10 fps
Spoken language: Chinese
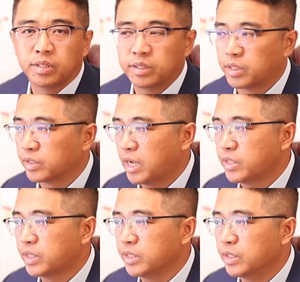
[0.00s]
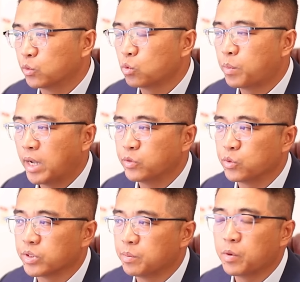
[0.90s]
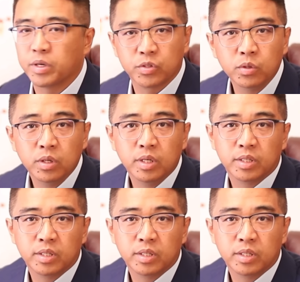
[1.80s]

等待这个引渡判决的孟晚舟，